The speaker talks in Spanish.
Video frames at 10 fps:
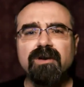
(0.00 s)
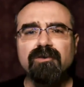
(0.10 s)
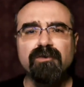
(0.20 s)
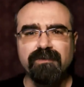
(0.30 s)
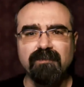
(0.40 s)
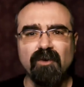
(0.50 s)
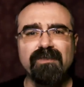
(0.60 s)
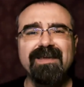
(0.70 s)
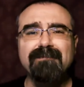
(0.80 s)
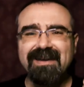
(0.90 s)
que conocemos
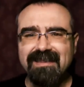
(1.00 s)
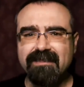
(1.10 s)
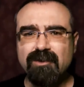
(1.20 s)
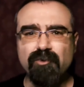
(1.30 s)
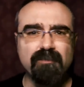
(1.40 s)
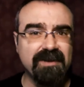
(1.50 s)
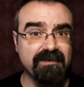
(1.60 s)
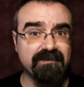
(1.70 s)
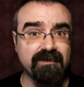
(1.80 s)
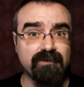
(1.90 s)
del verdadero nombre de
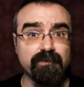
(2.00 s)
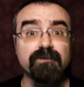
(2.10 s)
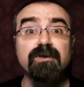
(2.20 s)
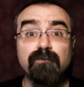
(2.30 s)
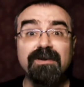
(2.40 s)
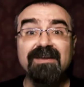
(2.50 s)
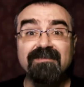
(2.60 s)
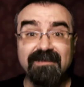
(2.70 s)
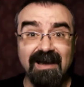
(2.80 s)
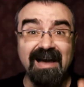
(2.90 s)
Azazoth, y fue
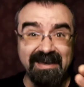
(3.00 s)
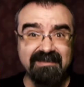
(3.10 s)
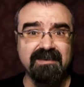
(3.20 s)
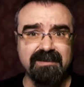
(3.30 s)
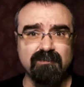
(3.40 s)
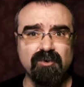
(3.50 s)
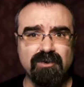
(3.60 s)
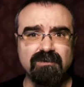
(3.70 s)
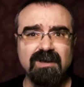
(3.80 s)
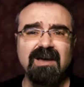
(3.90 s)
gracias a este grimorio,